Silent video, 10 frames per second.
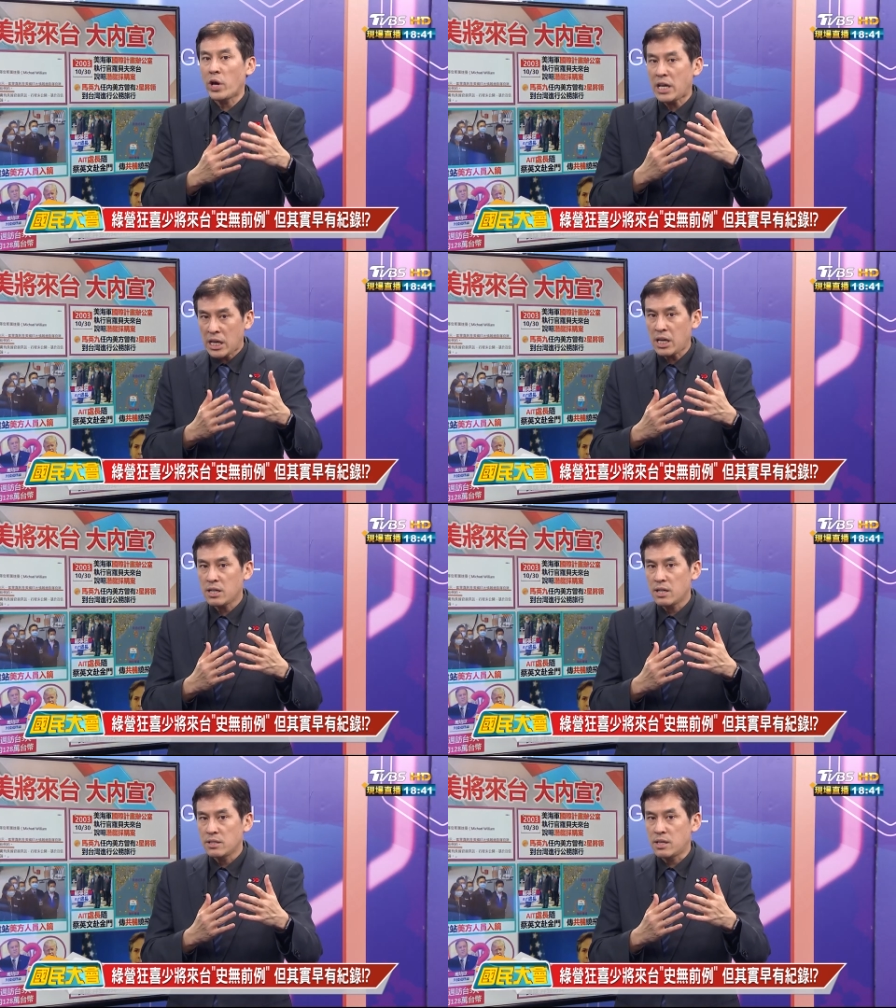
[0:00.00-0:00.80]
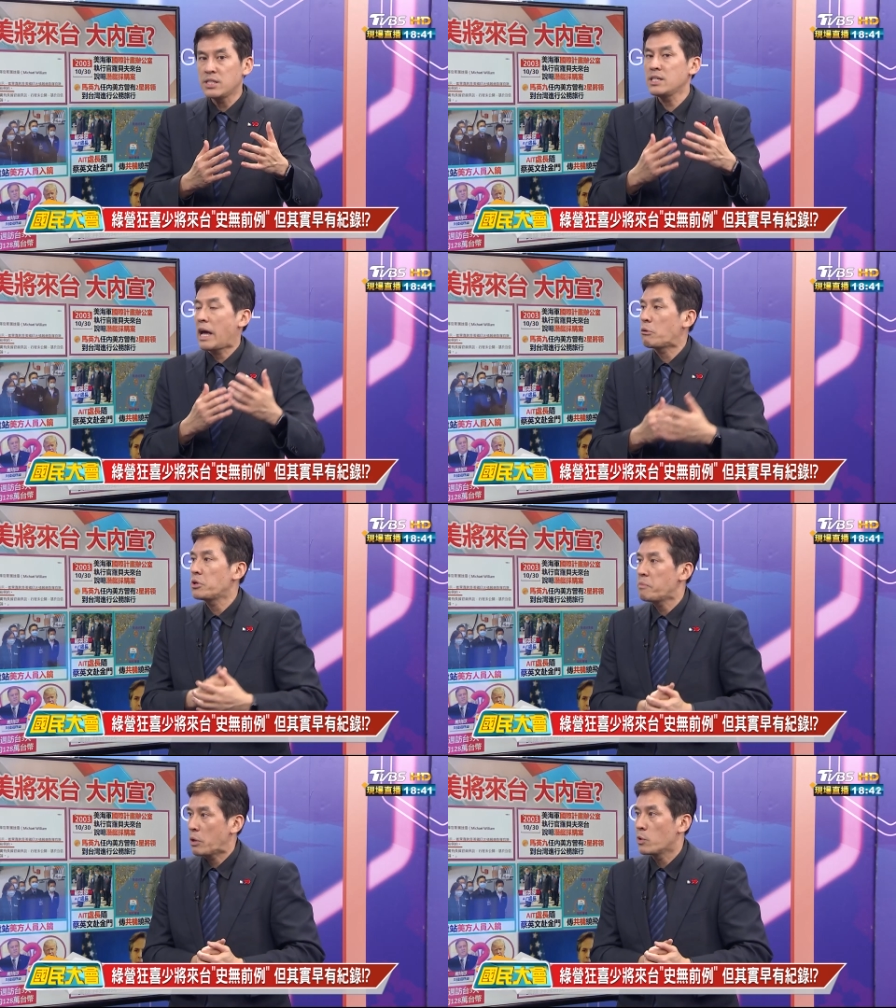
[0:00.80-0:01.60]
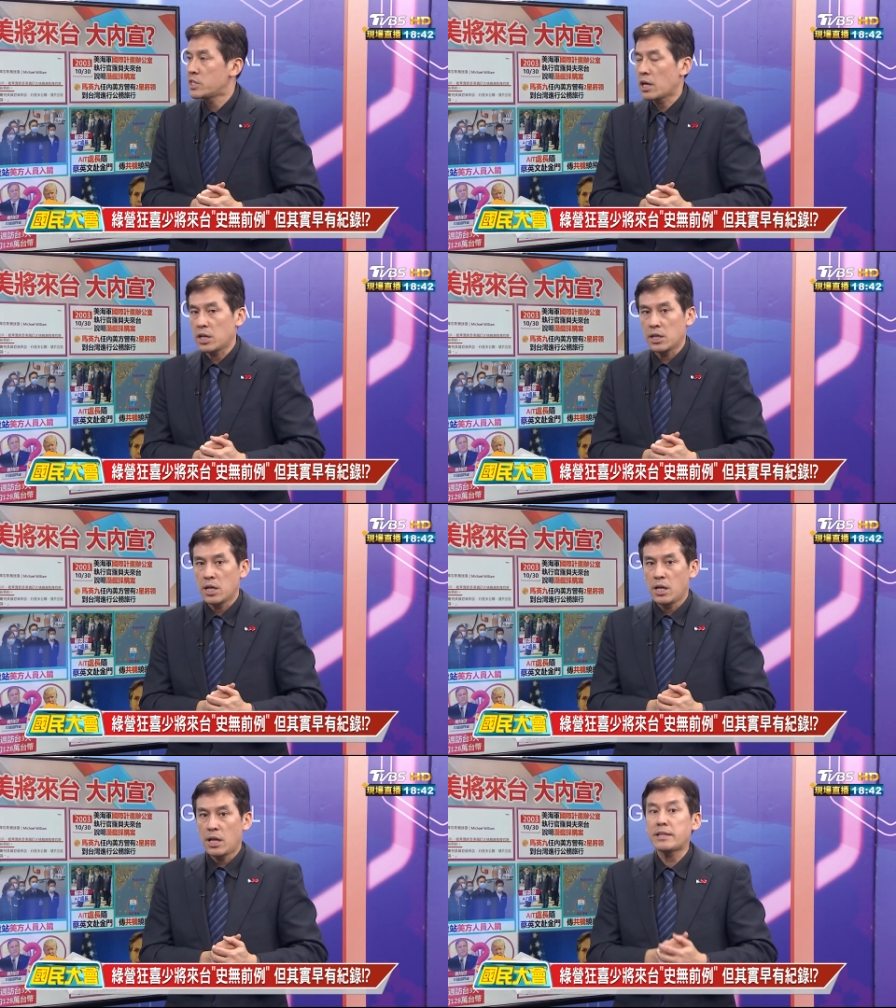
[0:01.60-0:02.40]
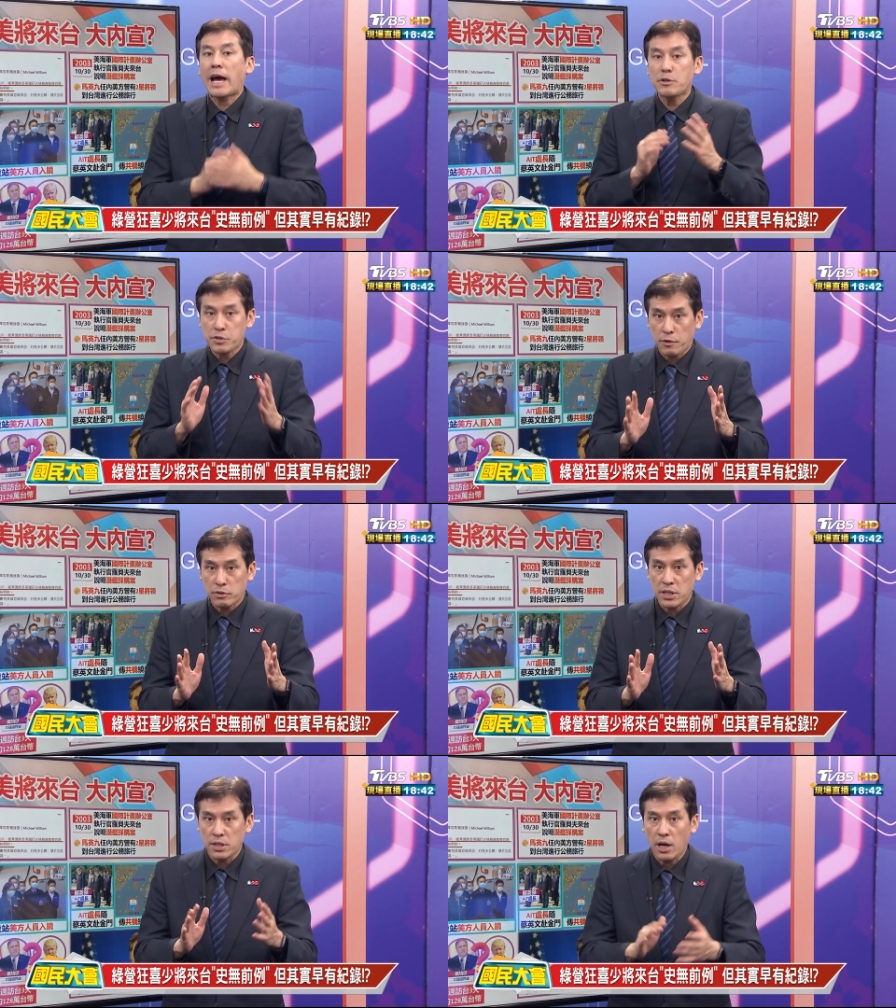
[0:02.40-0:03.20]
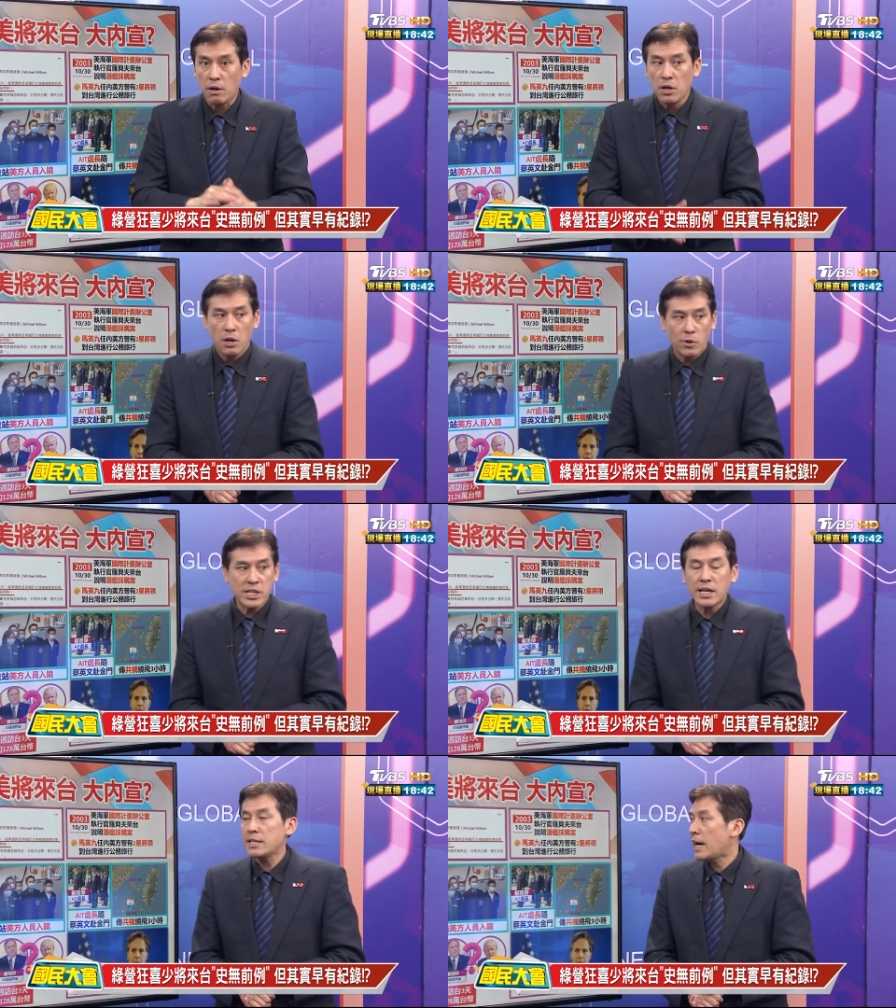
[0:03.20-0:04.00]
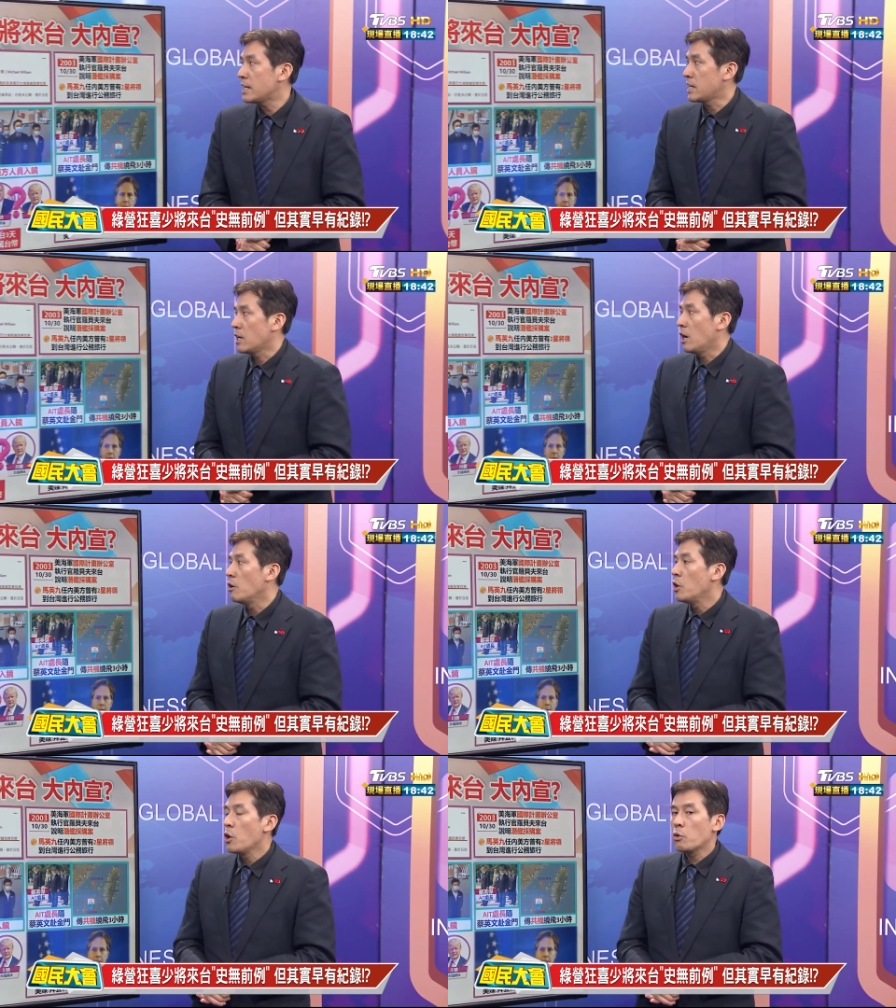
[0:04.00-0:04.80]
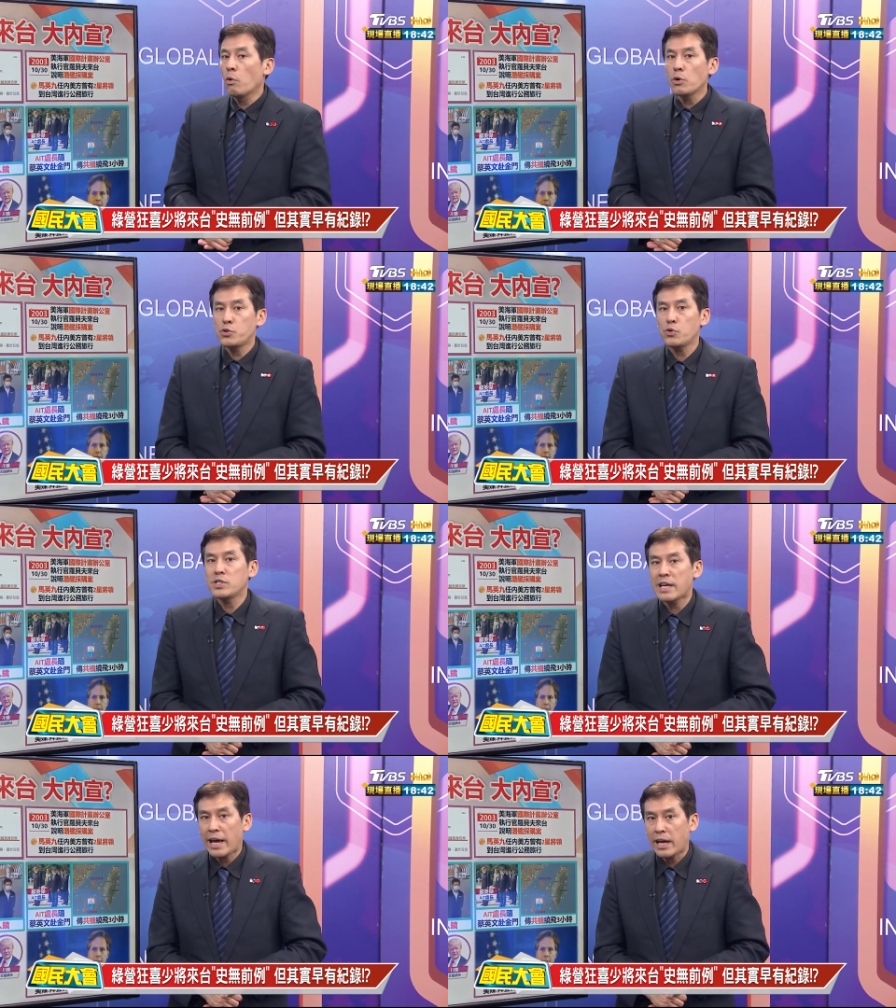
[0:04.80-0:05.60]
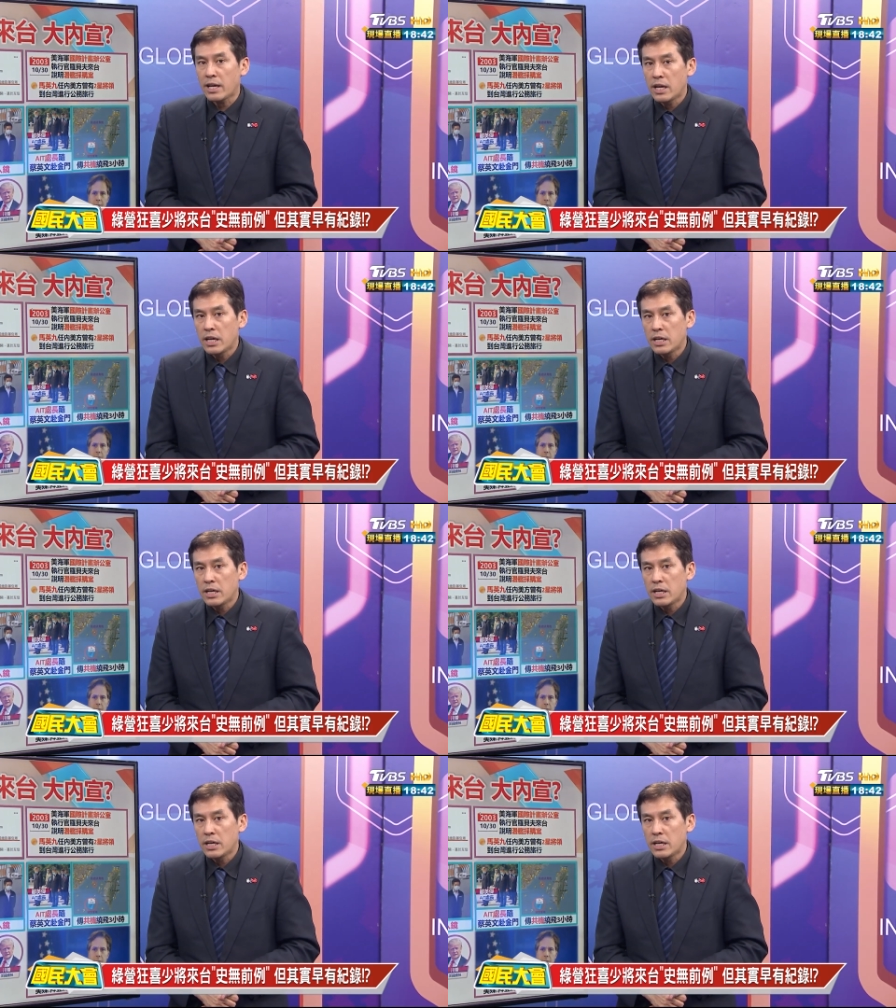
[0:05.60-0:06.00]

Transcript: 唯一曾经来过的美国将领？那答案是否定的哈。我先跟大家讲哈，过去在